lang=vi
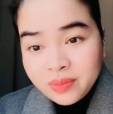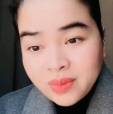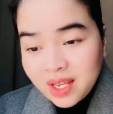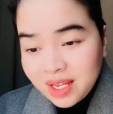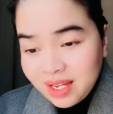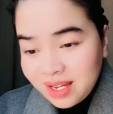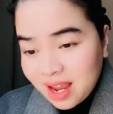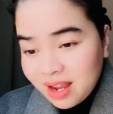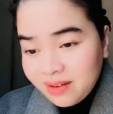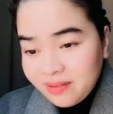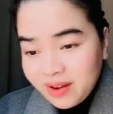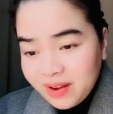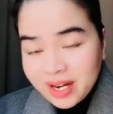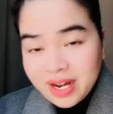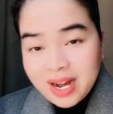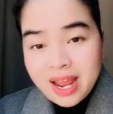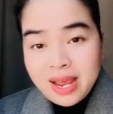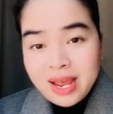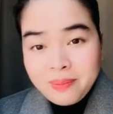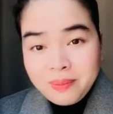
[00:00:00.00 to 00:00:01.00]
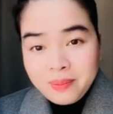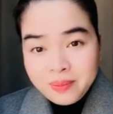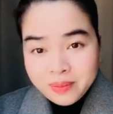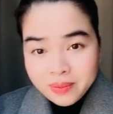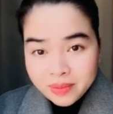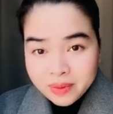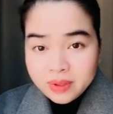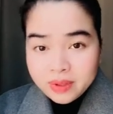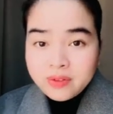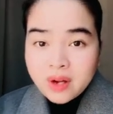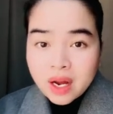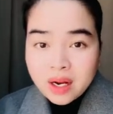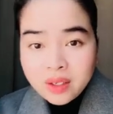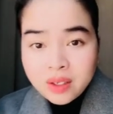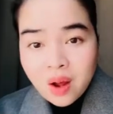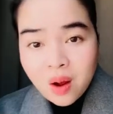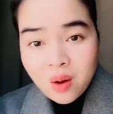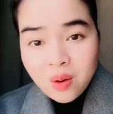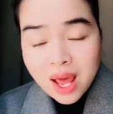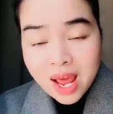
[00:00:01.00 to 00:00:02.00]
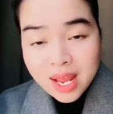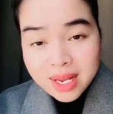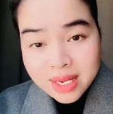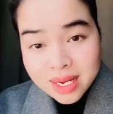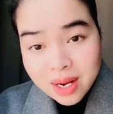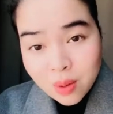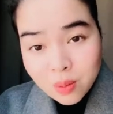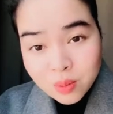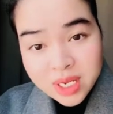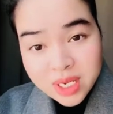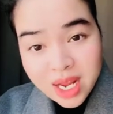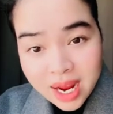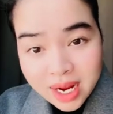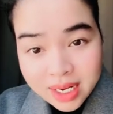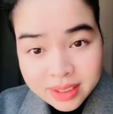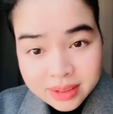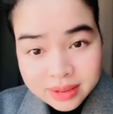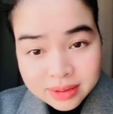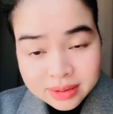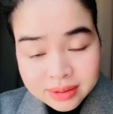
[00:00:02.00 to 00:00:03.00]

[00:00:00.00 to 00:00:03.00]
thì dân Việt Nam vẫn nô lẫy cộng sản